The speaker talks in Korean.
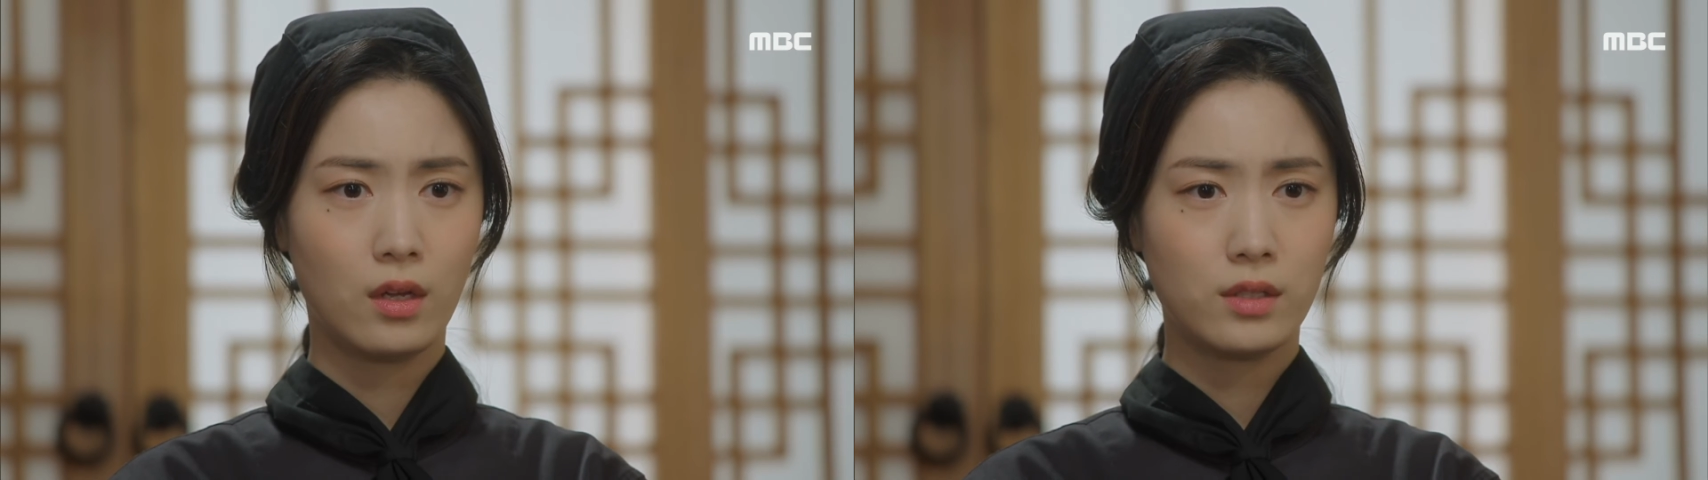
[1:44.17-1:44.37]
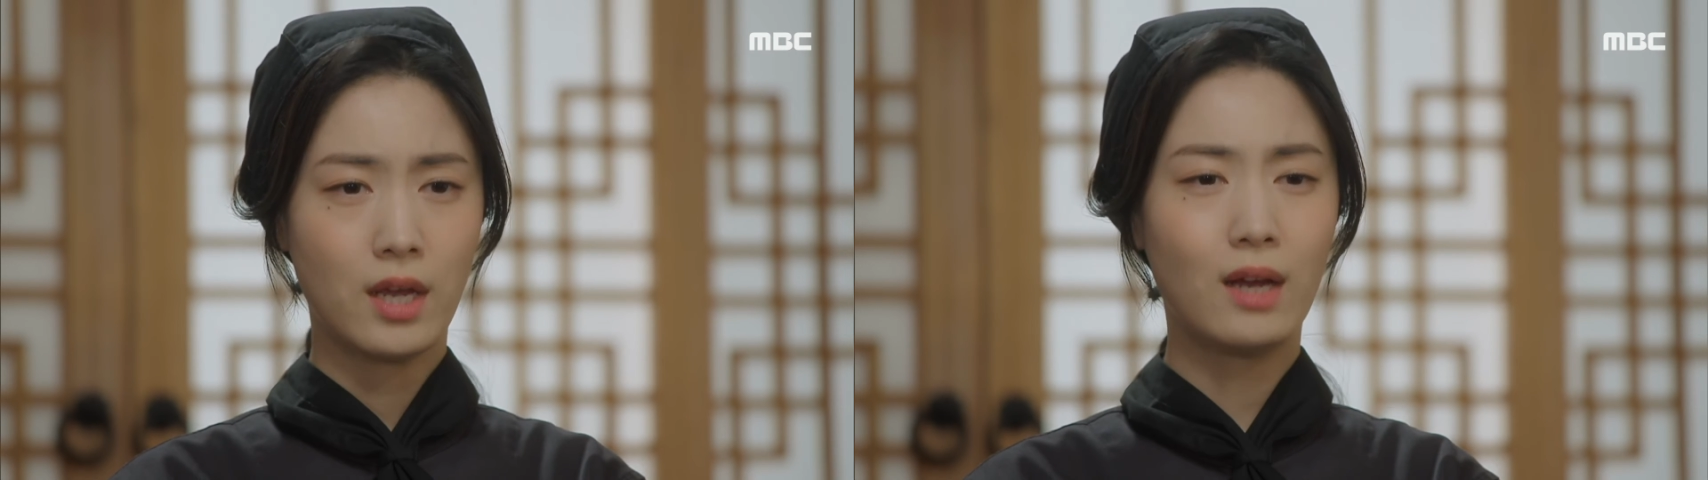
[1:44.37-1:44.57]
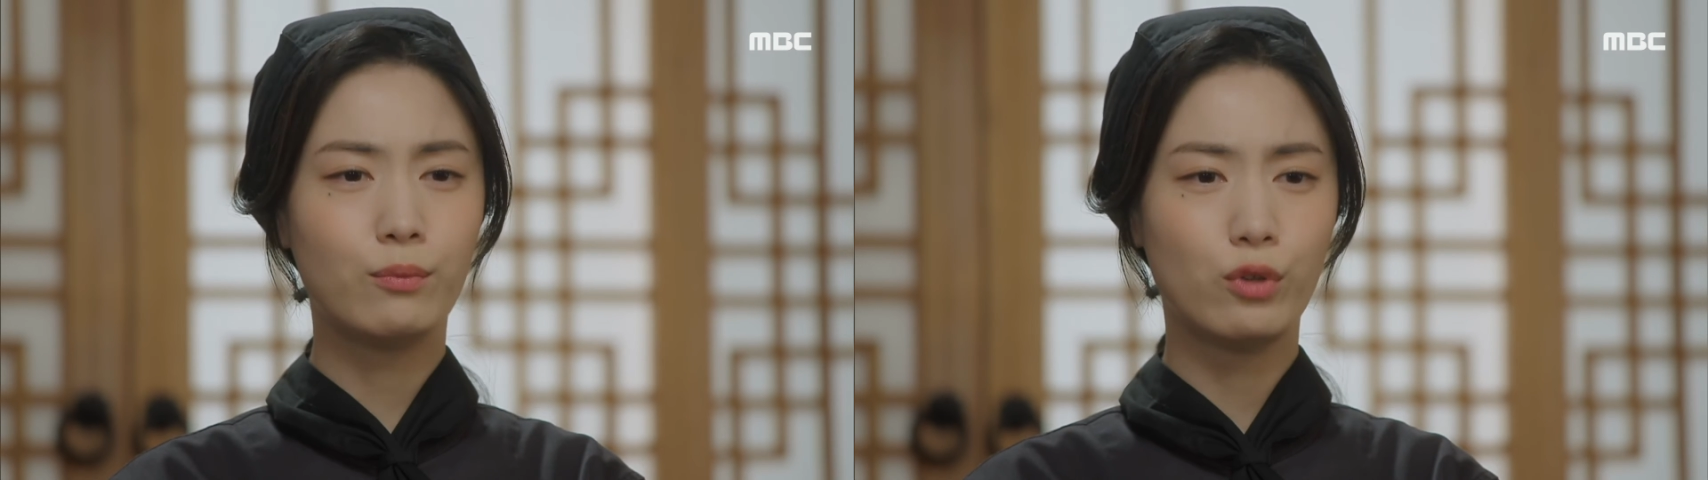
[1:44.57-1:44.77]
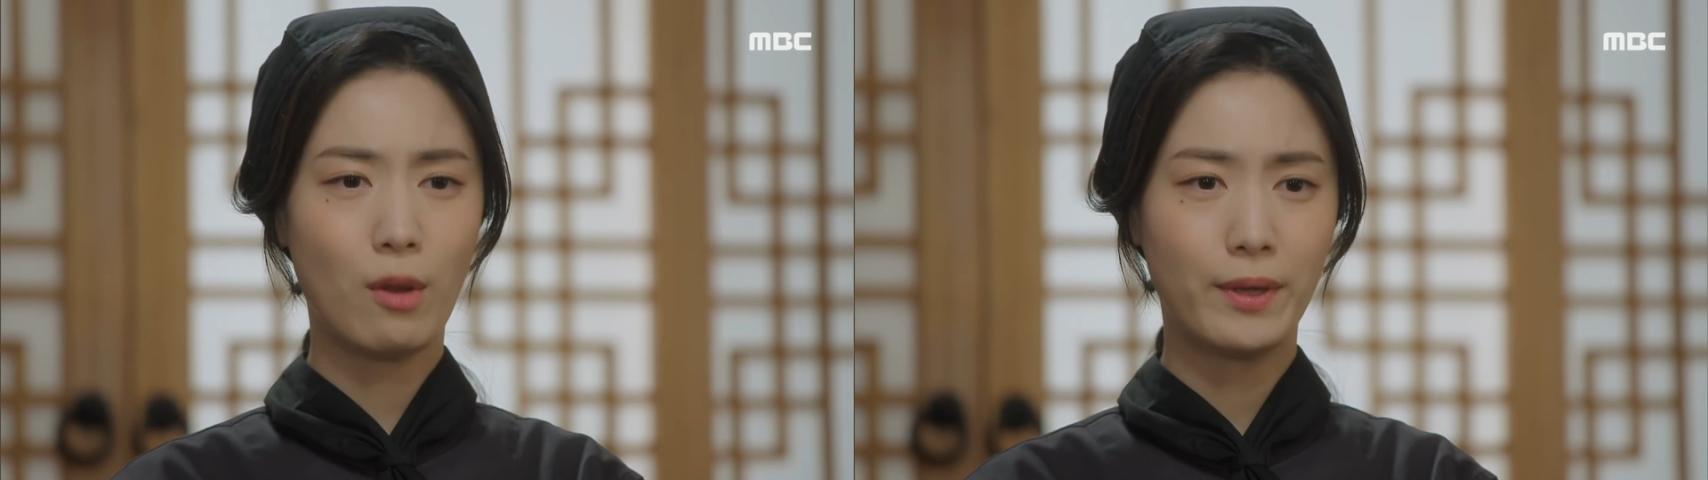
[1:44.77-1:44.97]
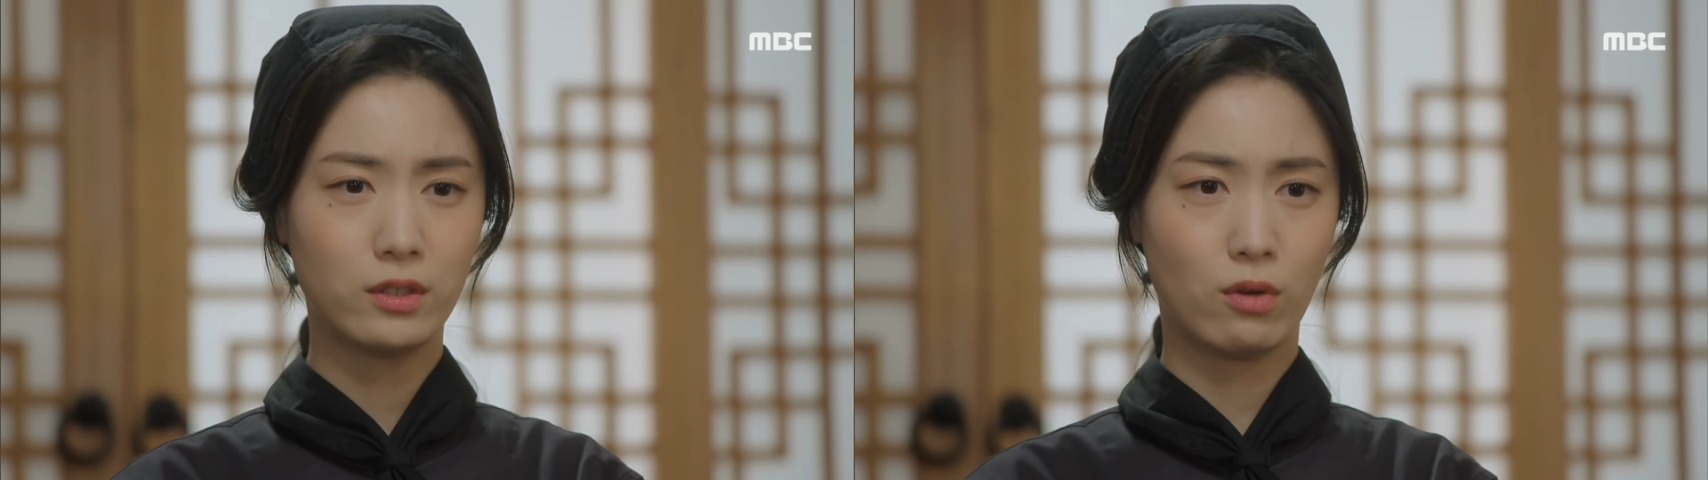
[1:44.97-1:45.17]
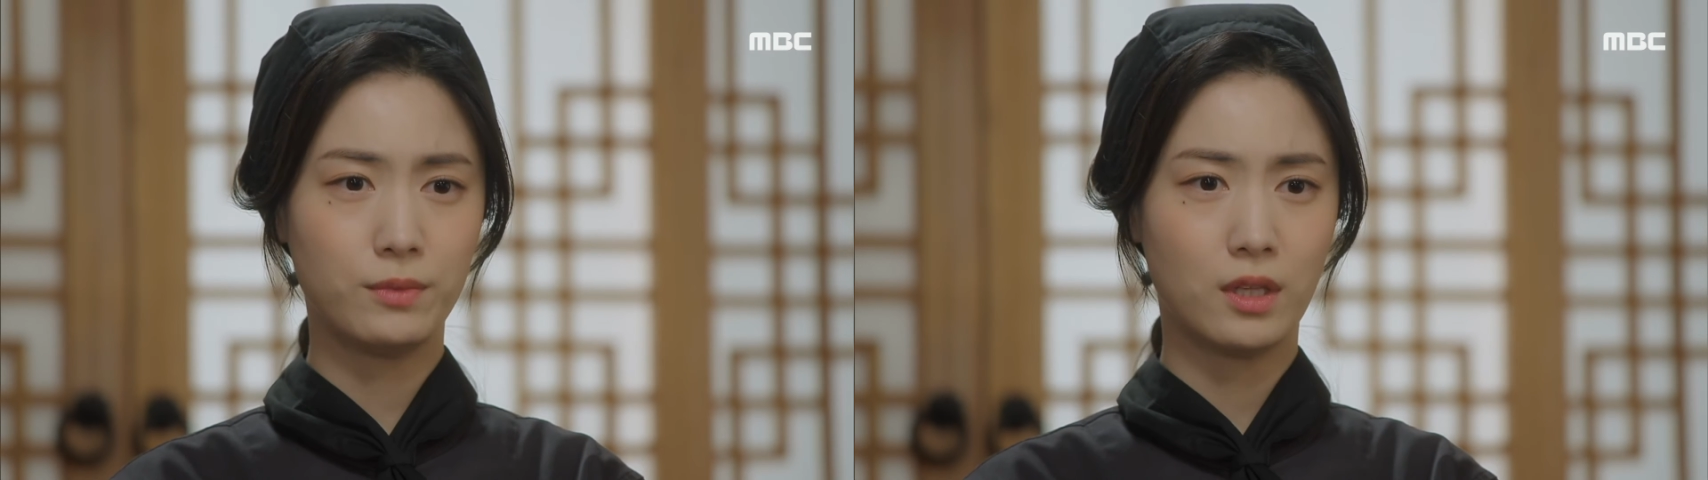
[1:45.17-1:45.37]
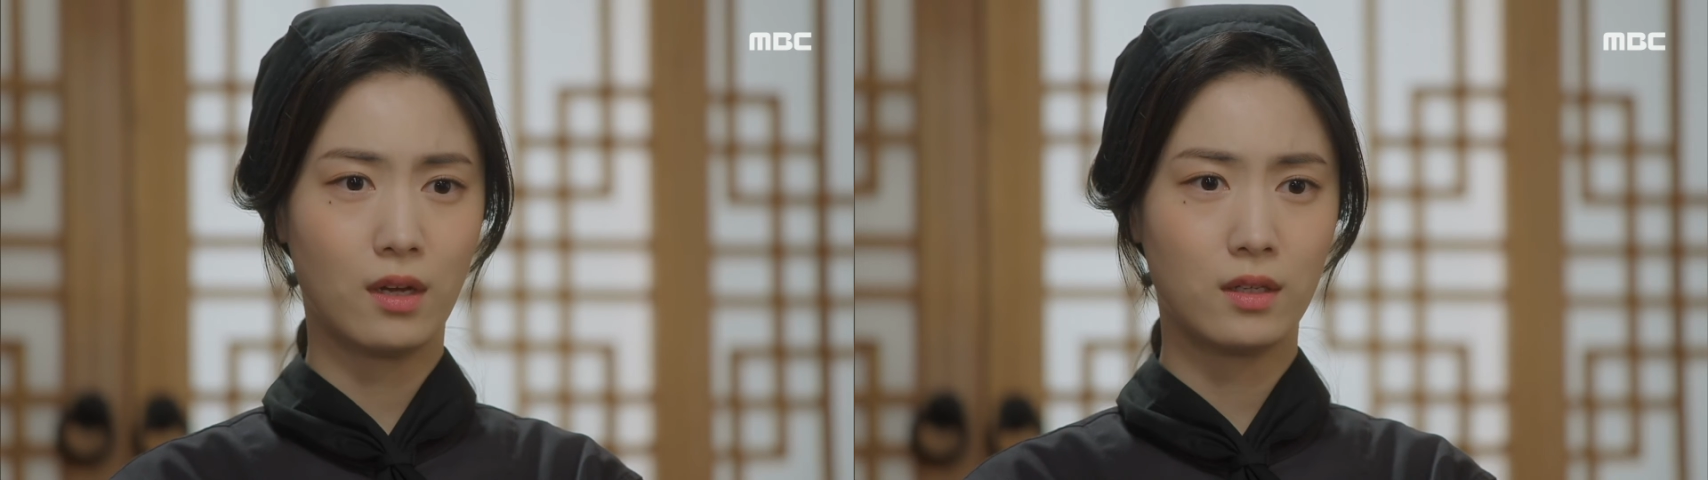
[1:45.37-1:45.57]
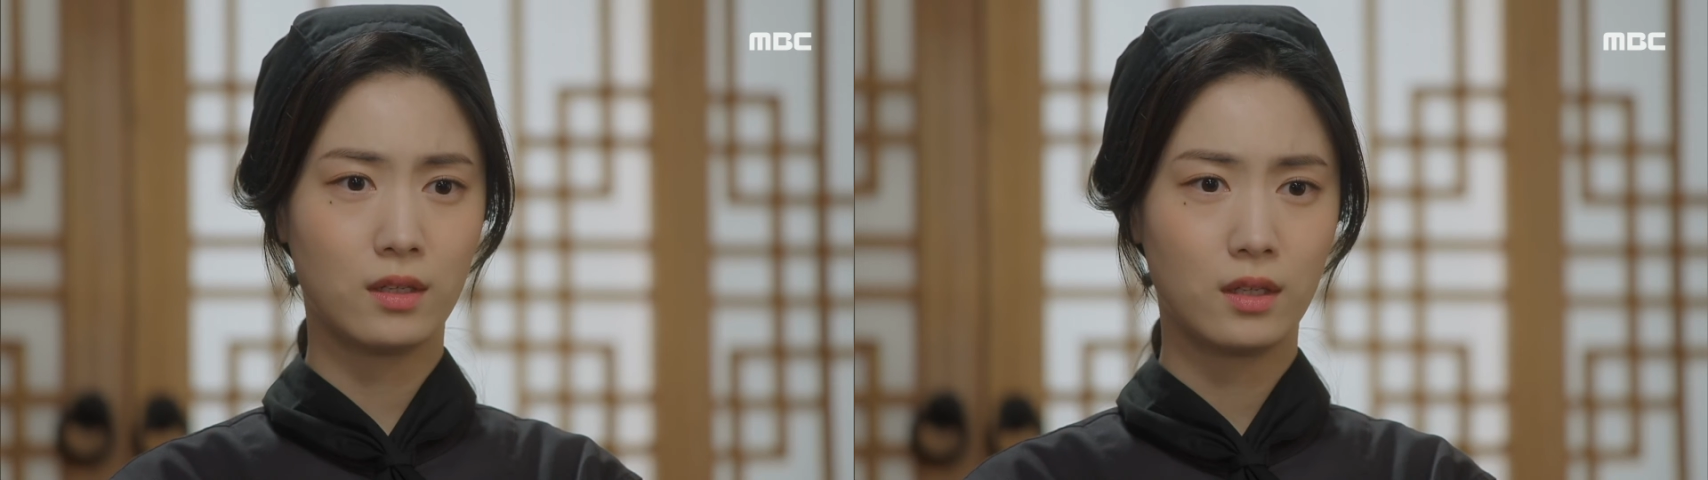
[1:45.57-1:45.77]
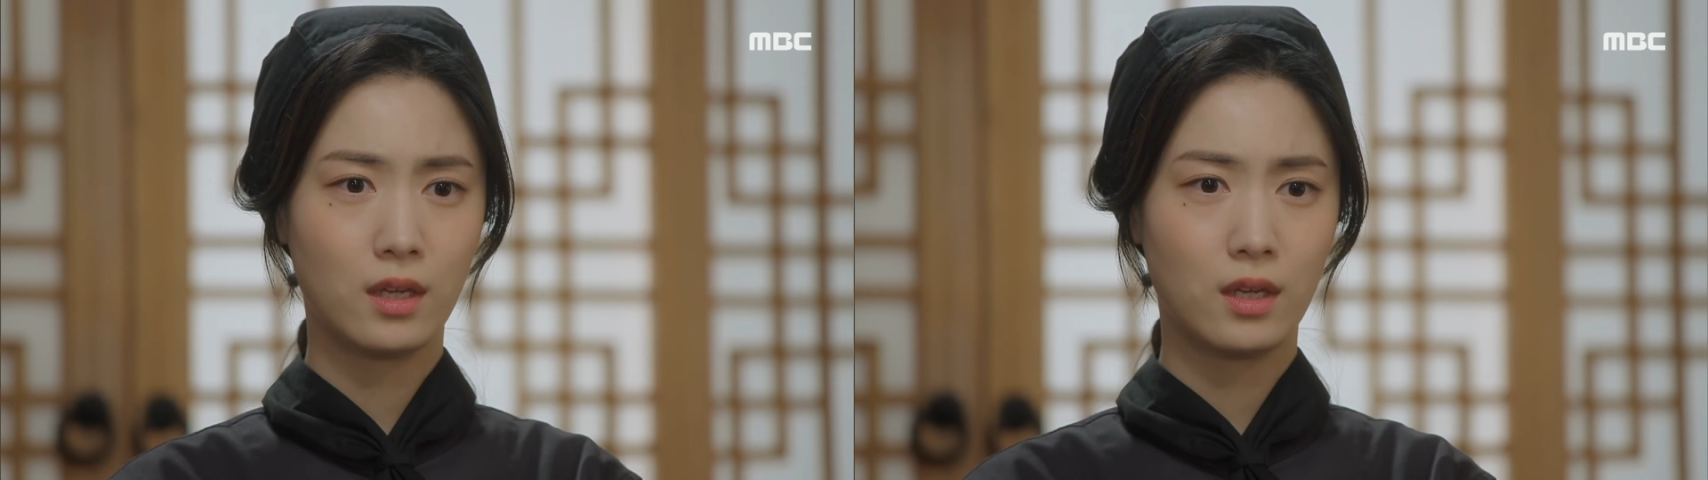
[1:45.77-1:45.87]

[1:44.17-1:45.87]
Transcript: 제가 물려받은 겁니다.